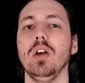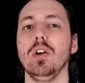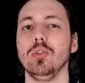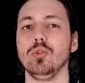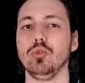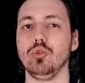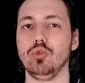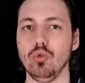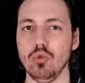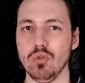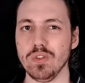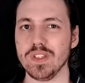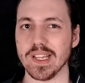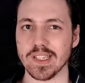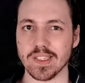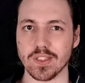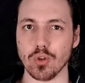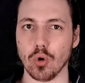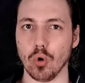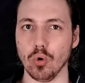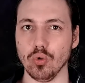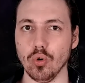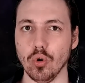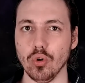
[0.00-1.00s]
12
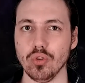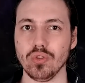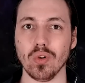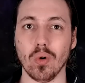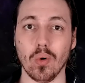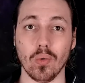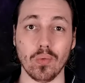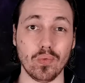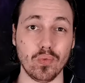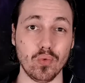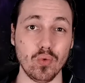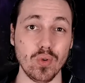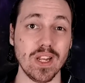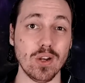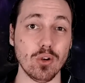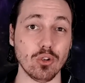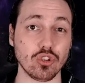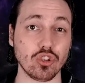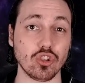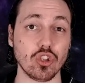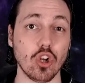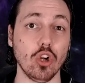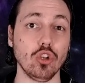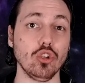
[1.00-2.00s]
astronautes ont foulé le
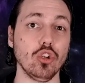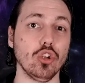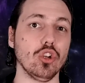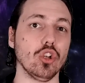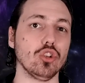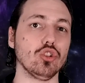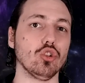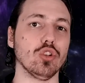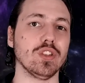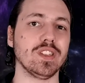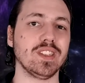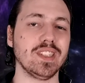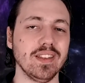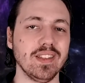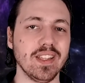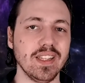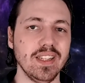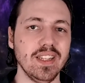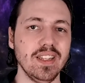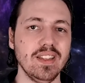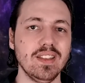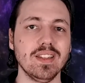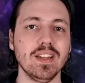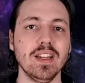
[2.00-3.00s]
sol de notre
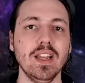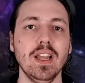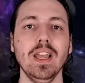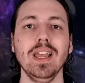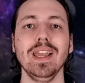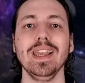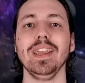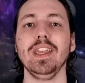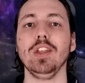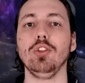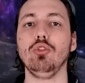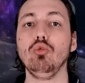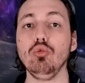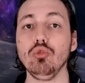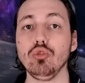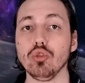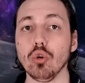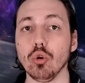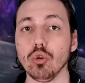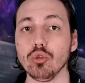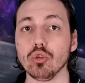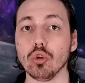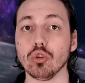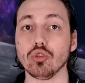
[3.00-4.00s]
satellite et 12
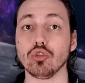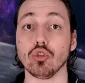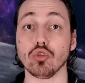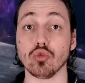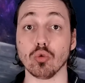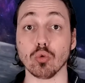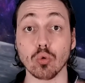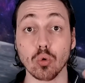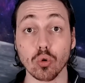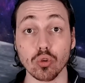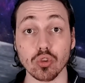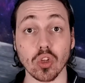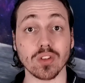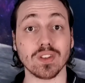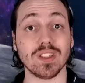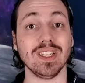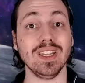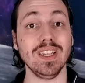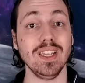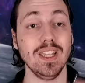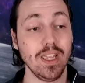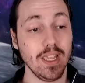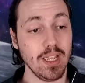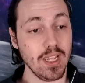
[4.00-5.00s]
autres se sont
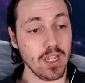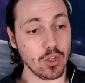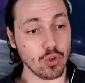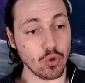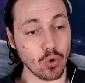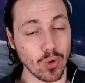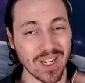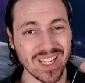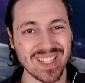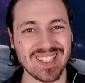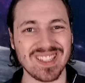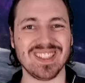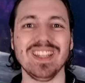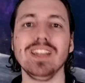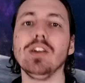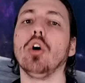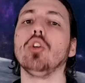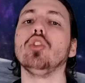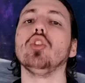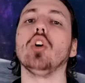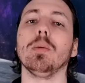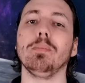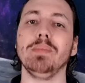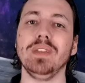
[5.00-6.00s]
contentés de rester
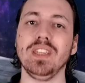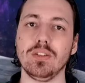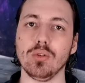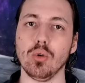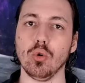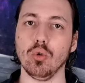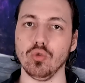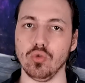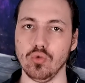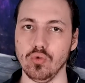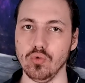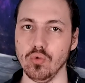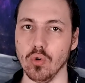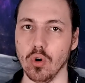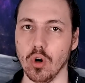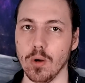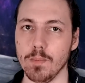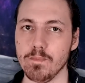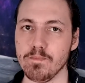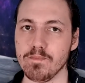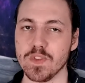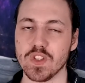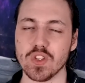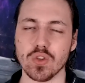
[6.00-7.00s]
en orbite autour.
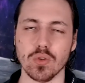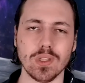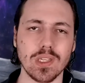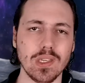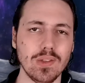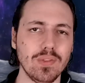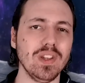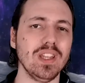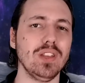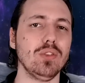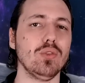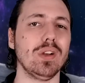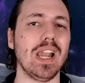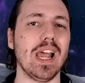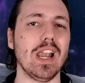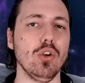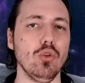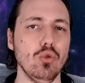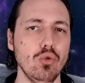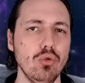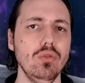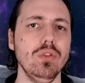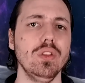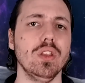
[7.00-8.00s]
Ce qui fait de la
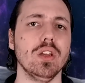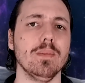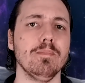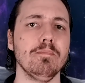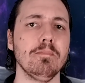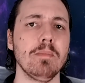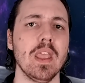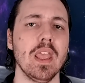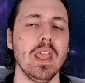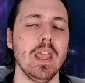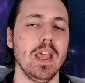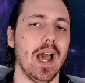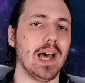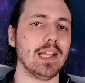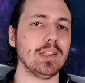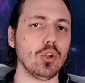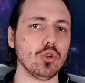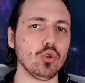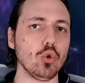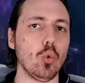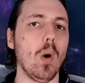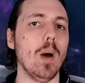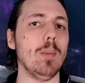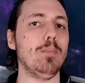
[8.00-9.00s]
Lune un
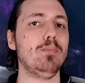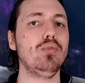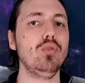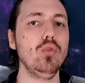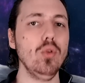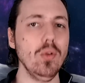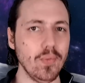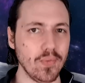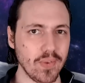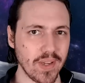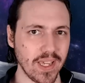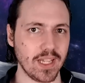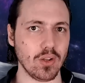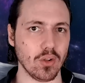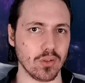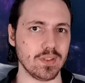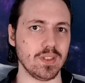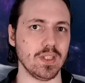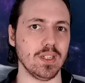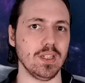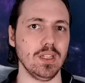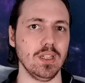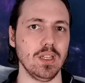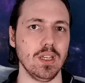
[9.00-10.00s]
endroit plus
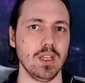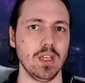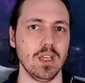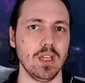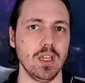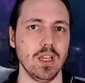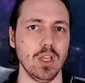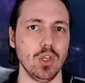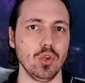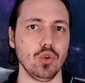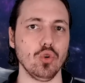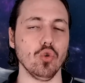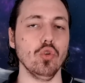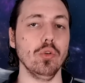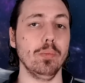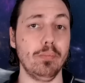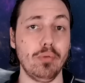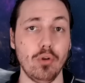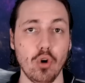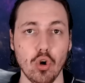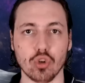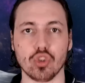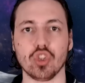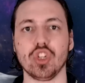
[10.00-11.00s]
fréquenté que le
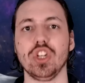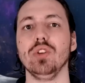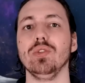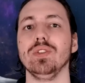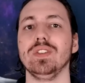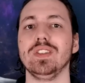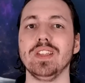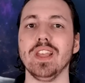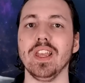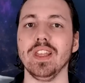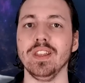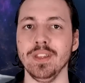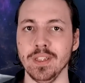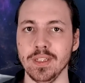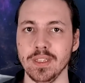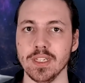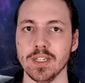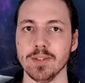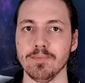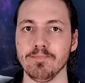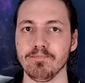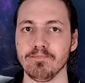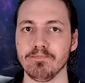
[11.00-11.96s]
plancher océanique.